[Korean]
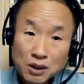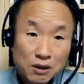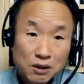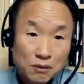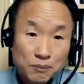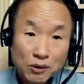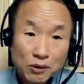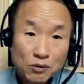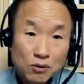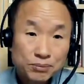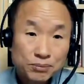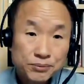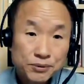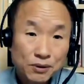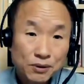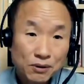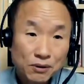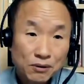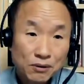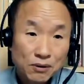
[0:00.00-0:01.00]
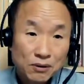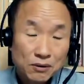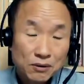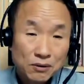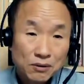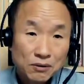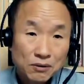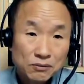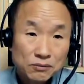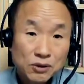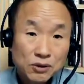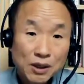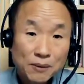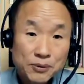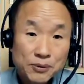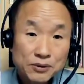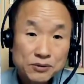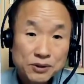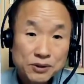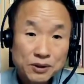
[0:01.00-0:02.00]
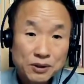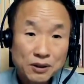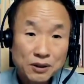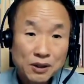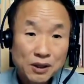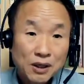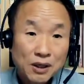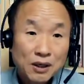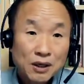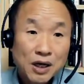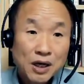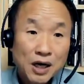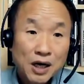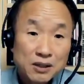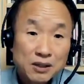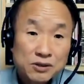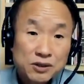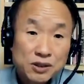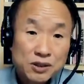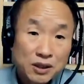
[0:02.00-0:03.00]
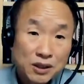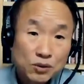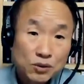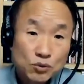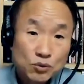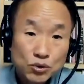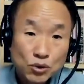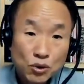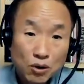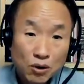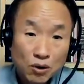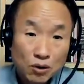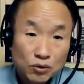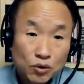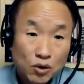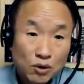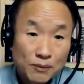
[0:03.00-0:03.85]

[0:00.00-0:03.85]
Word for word: 이야기할 별거 없어요. 대표적인 책이 과학 철학의 구조,